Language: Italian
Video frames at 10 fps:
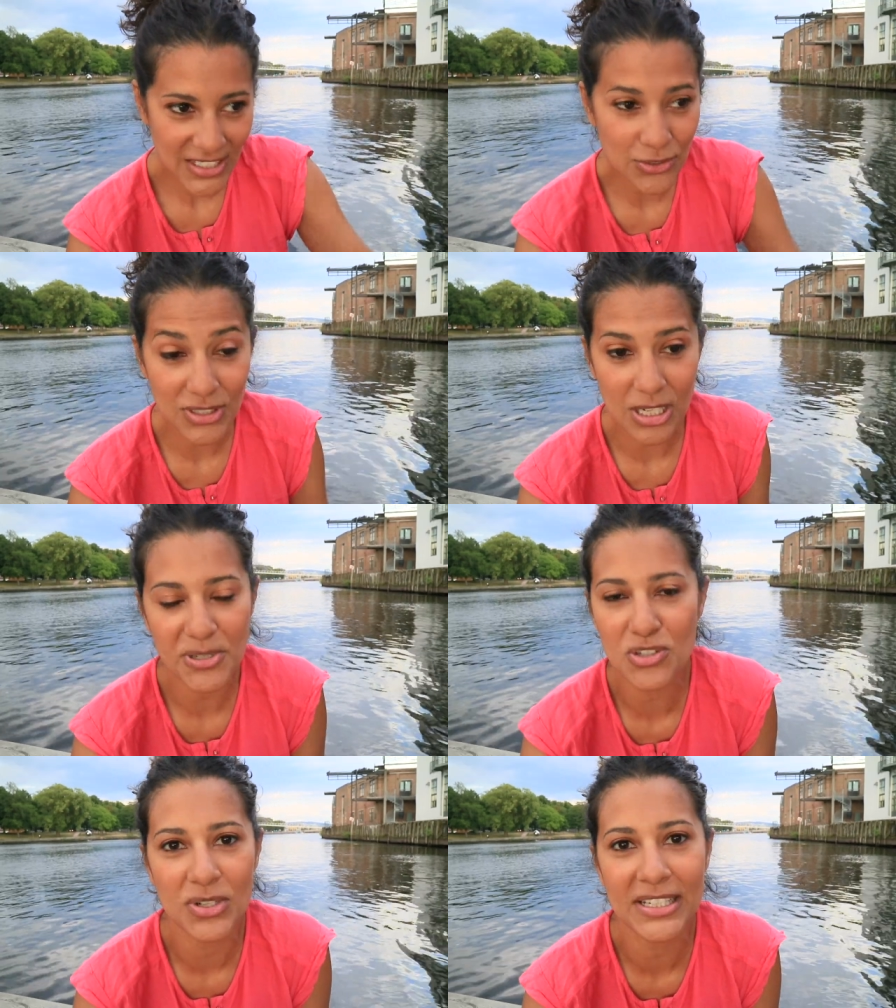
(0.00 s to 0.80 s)
sono delle
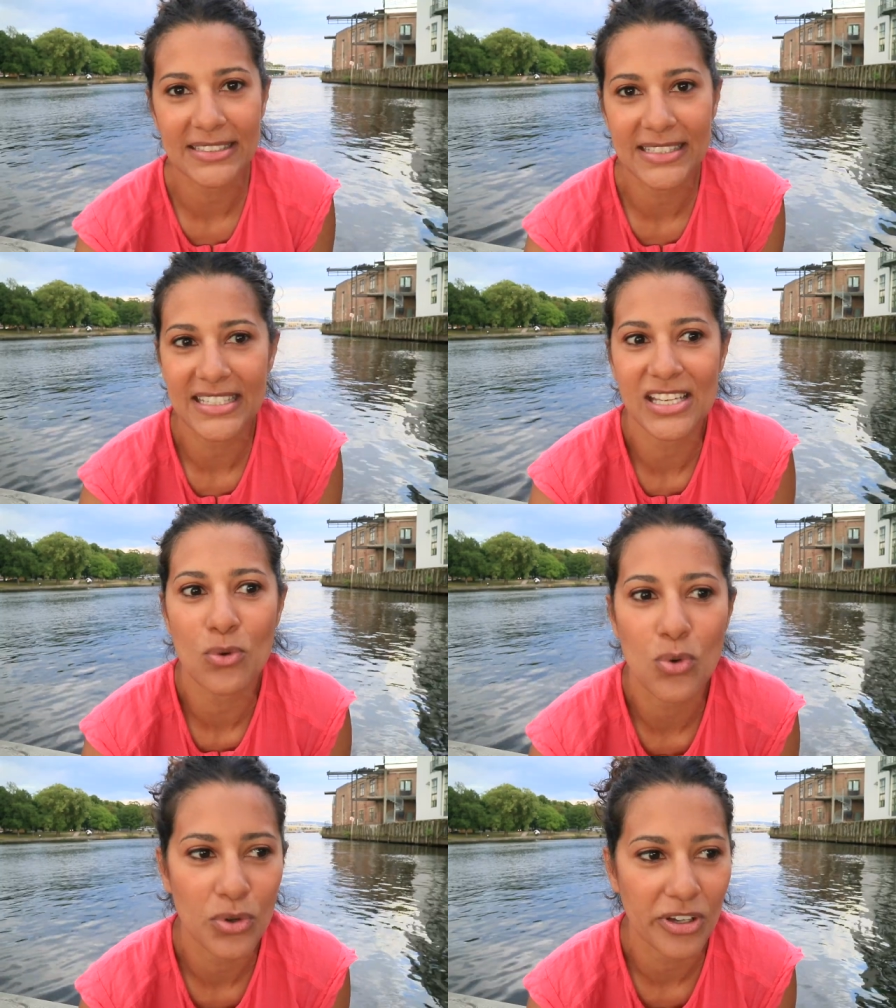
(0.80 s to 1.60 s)
persone che
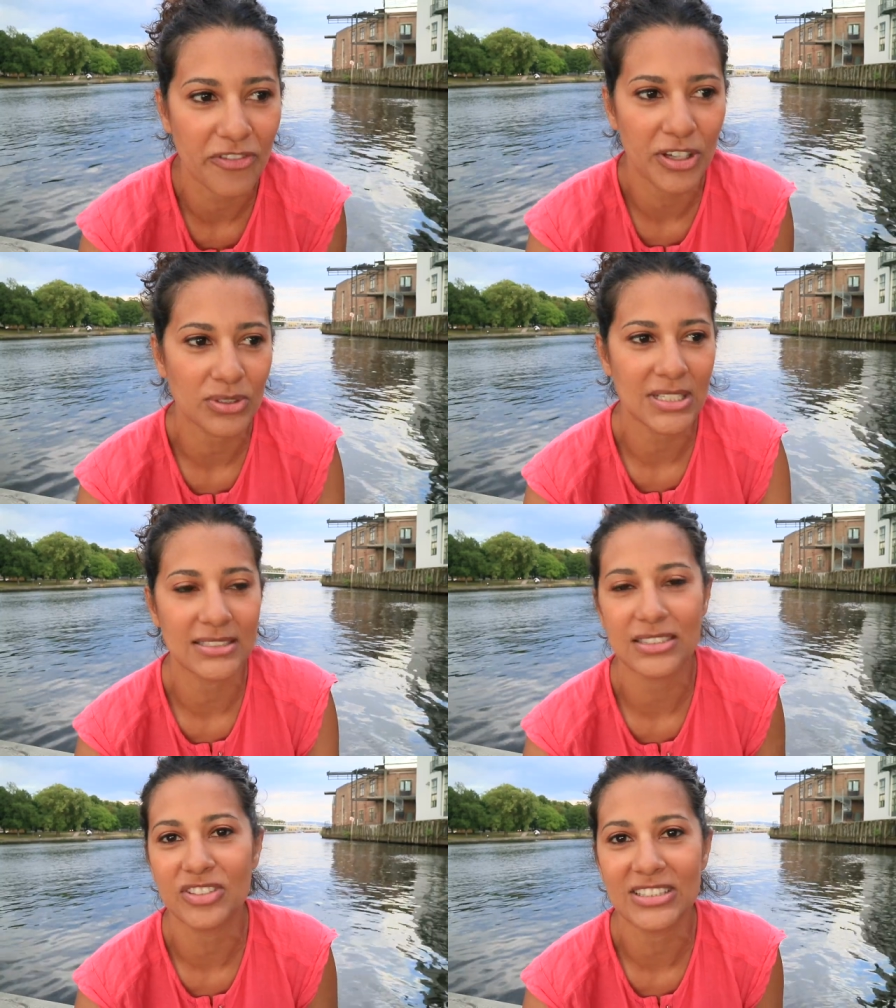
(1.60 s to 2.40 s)
delinquono, che fanno delle
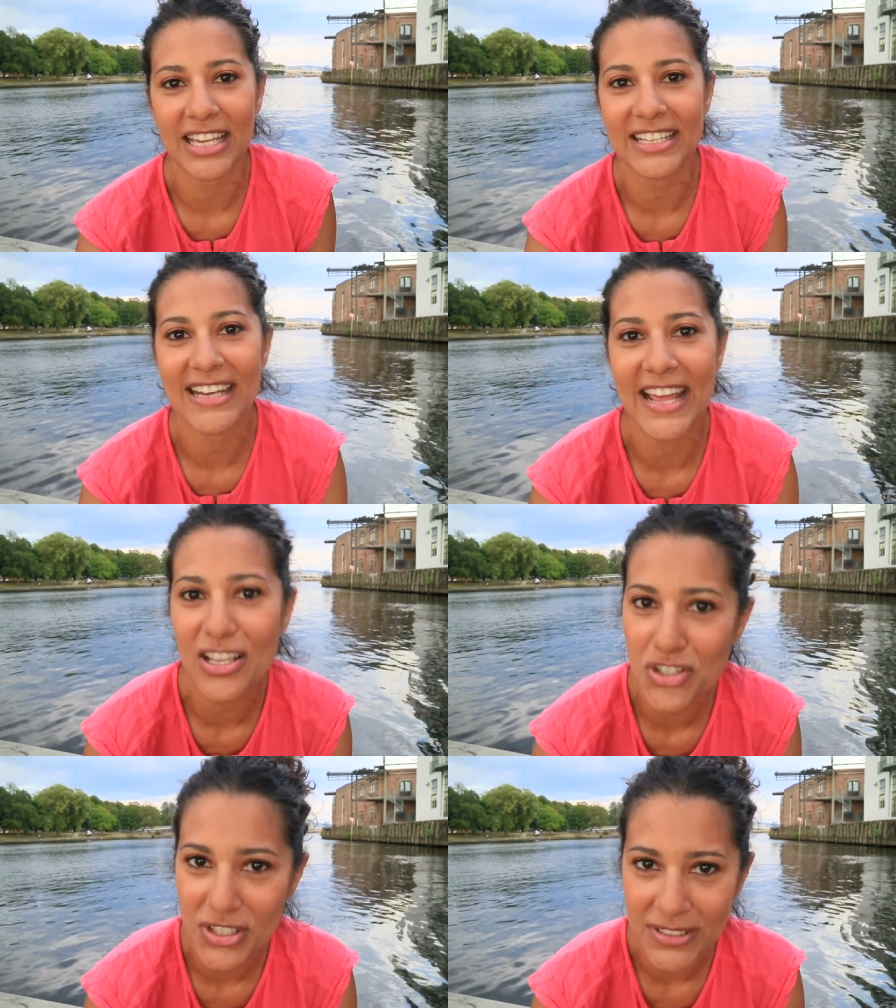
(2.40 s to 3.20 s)
attività
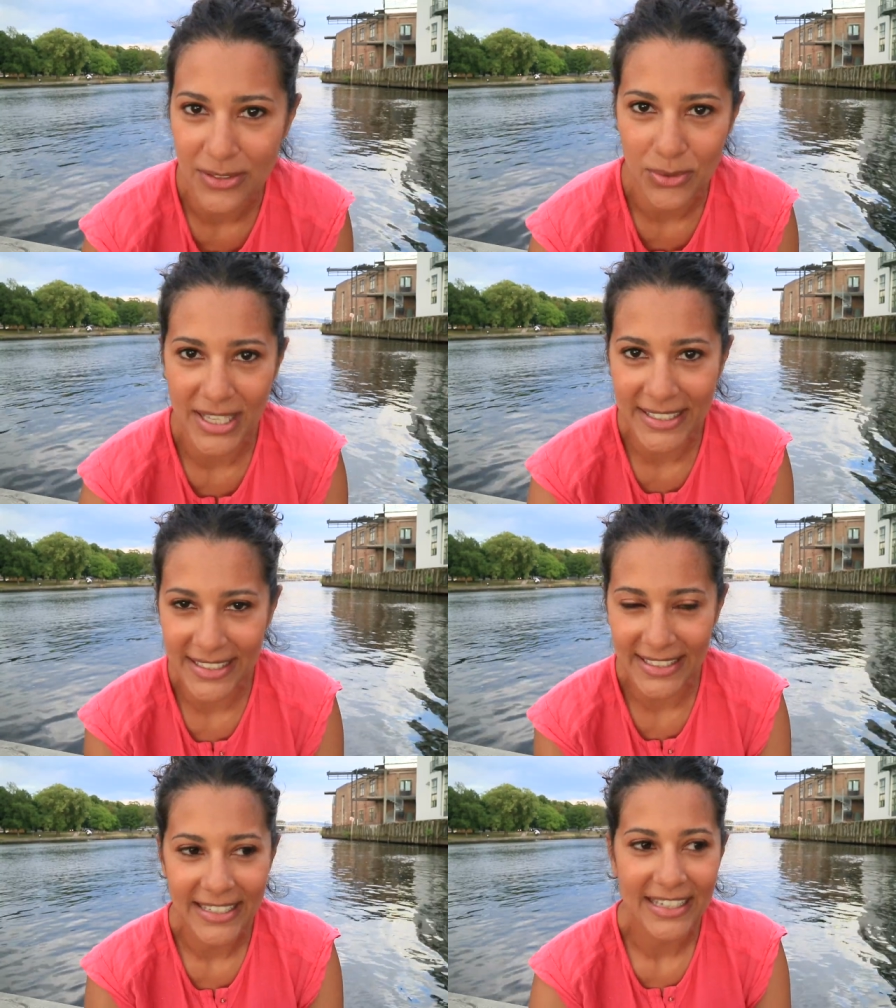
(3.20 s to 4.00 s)
illecite, non è
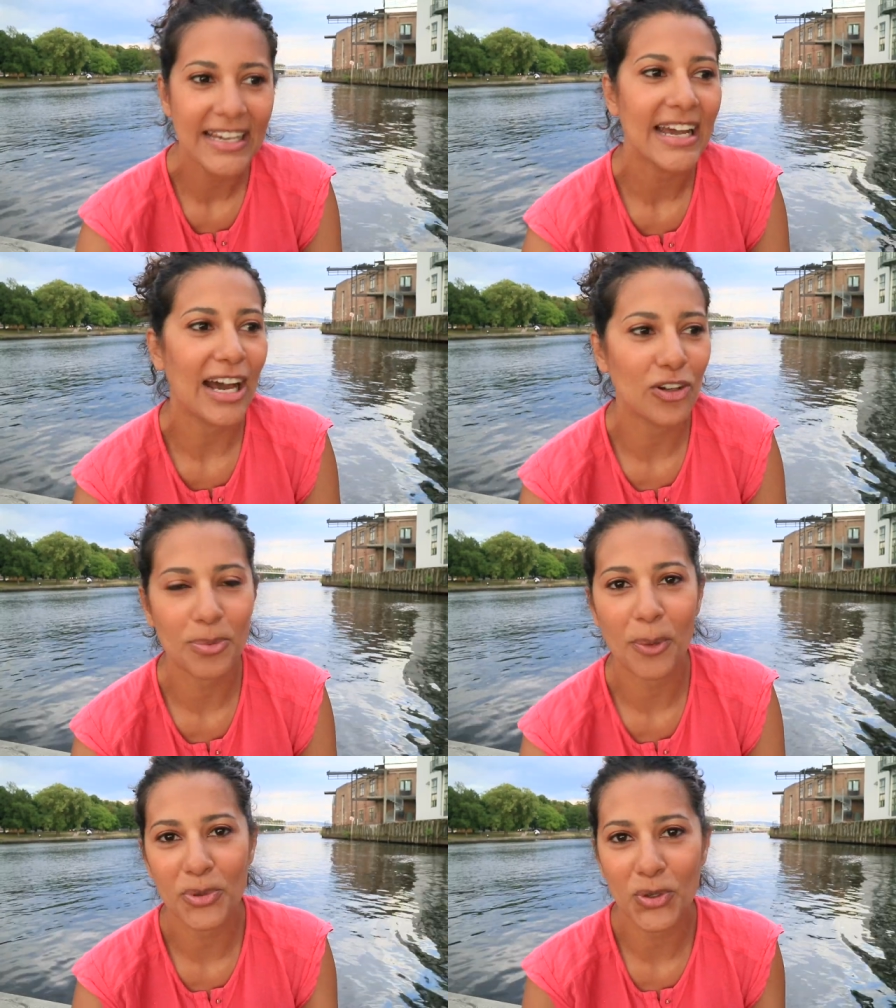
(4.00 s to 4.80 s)
che
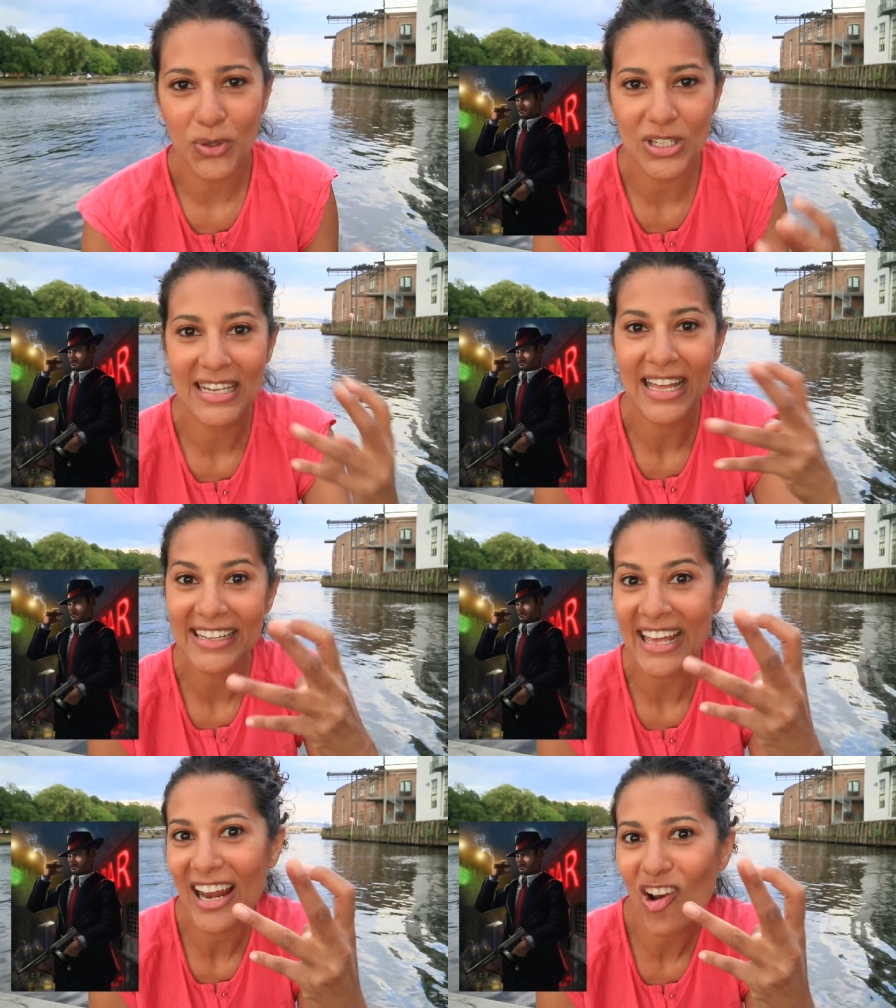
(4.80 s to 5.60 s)
hanno proprio
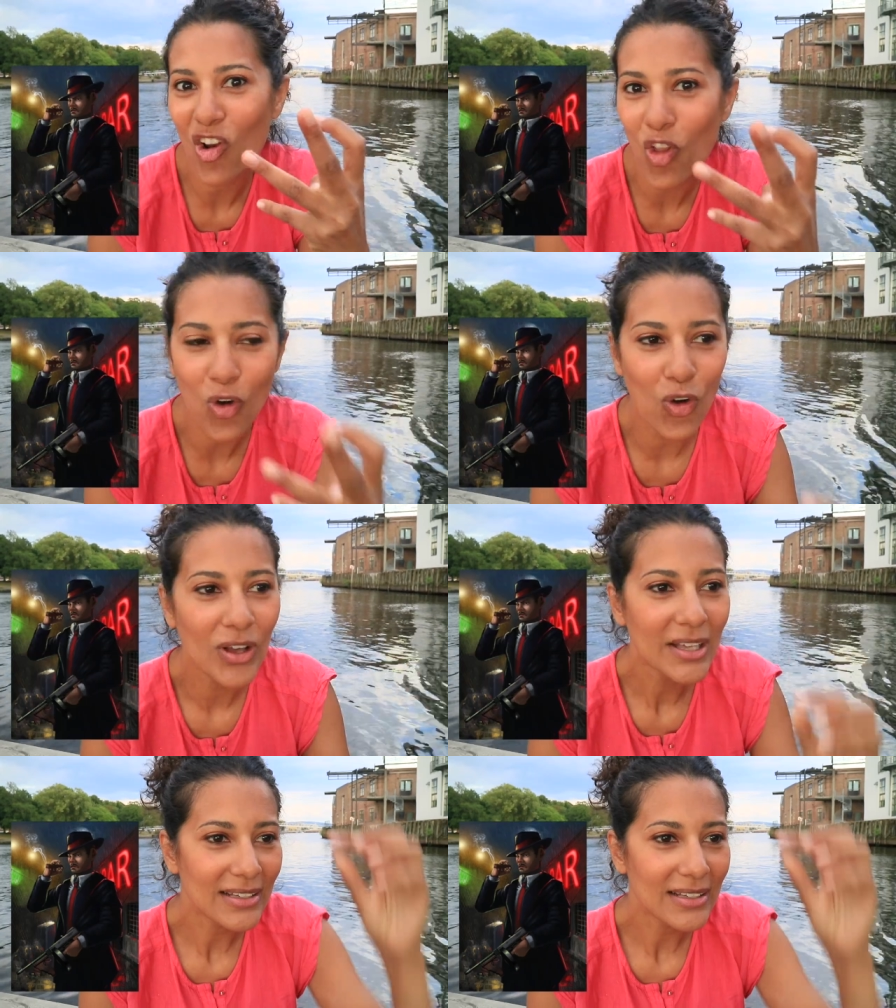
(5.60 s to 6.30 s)
l'anello,